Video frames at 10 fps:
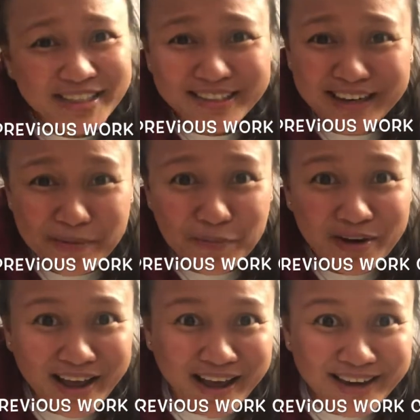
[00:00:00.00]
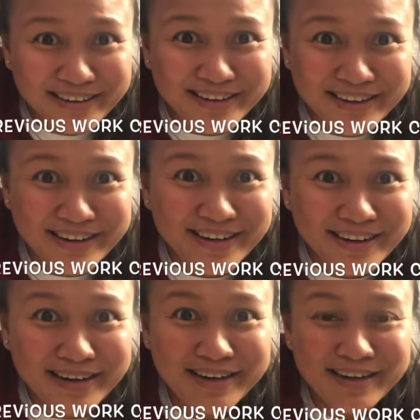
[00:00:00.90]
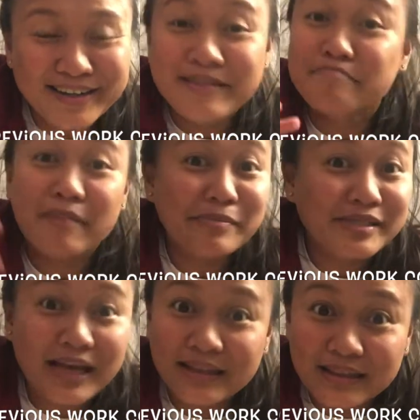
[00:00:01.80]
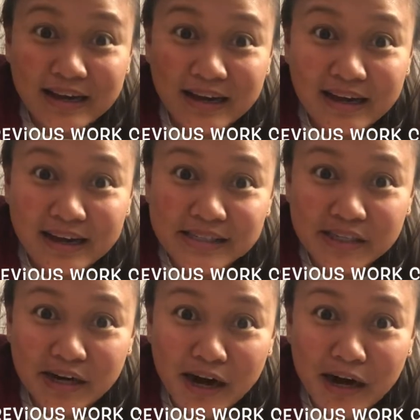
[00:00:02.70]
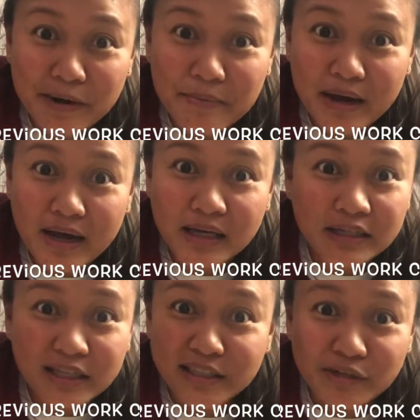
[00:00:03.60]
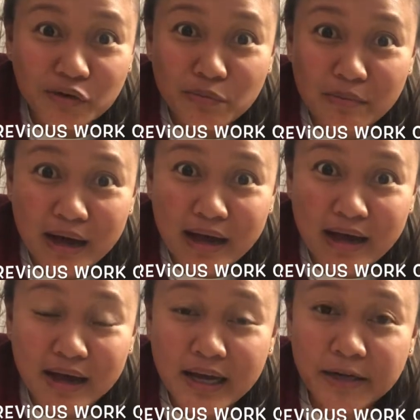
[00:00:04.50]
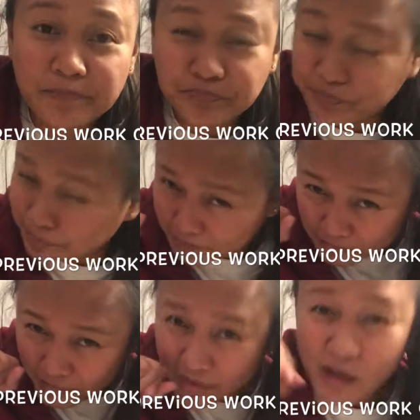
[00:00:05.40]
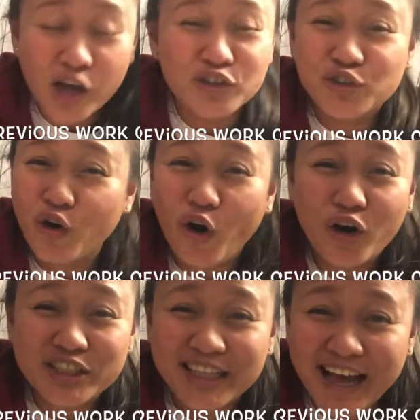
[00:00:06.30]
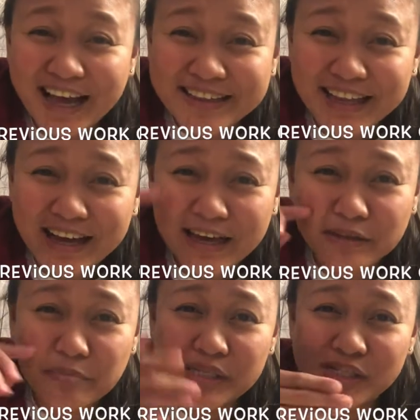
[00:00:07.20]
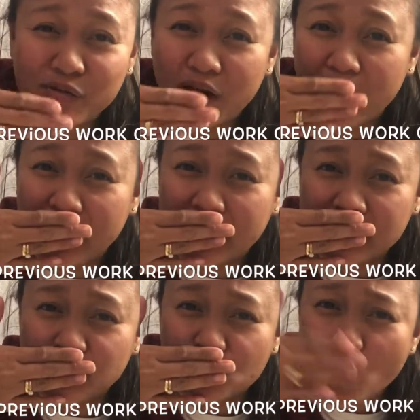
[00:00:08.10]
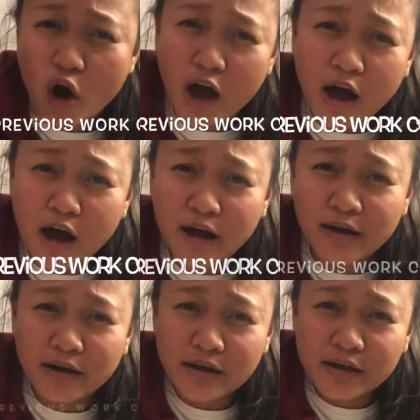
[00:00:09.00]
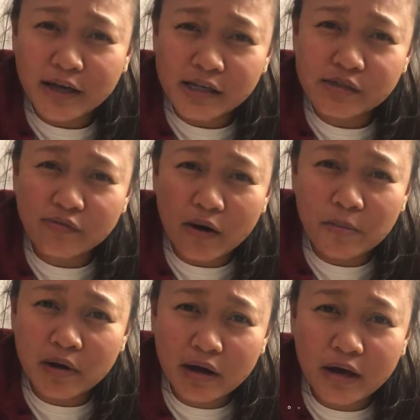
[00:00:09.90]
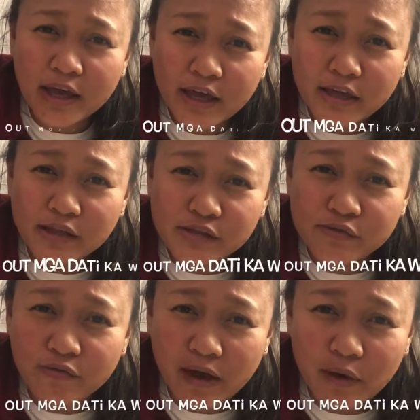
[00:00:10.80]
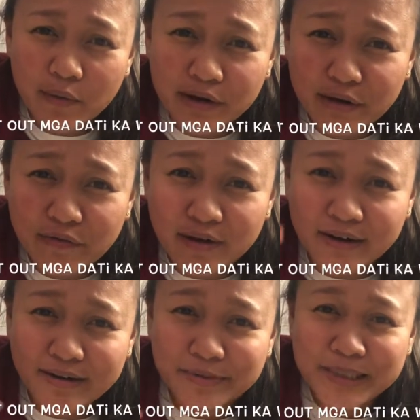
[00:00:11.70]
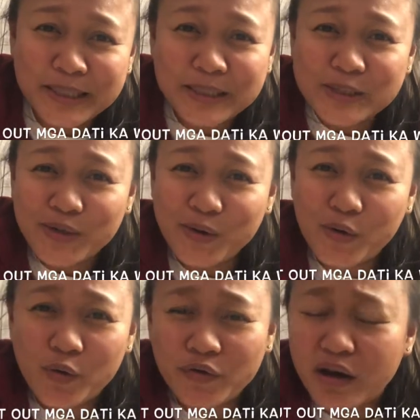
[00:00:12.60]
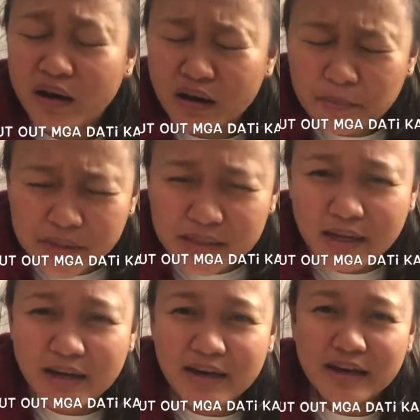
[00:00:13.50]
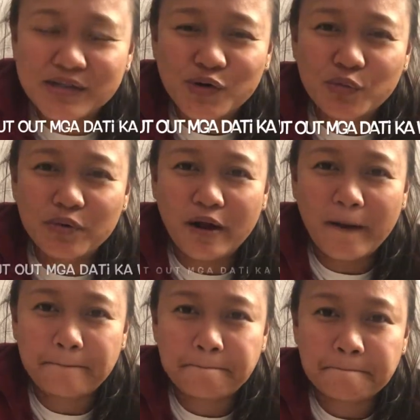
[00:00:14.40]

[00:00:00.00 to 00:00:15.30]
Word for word: dyan taga polaner Ma'am Sandra Sir Arman Daddy Roman Josh lahat lahat miss you guys uh, kiss from uh, Hills fay whatever so nakakamiss talaga sobra